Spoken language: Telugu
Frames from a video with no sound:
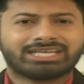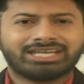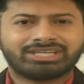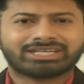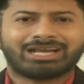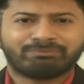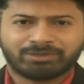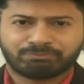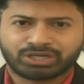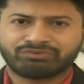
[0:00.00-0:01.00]
కేంద్ర
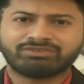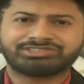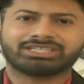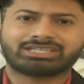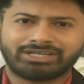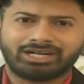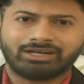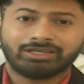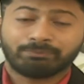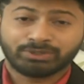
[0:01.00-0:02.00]
కేబినెట్ పునర్వ్యవస్థీకరణ
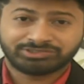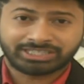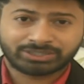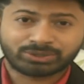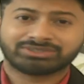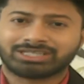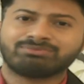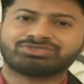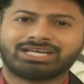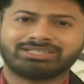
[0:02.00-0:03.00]
ఇప్పుడు సరికొత్త
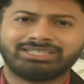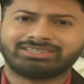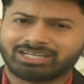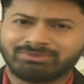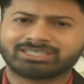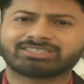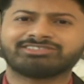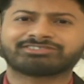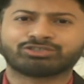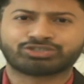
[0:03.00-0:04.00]
అంశాన్ని తెర మీదకి
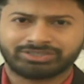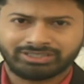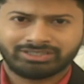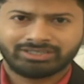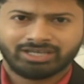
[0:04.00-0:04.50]
తీసుకొచ్చింది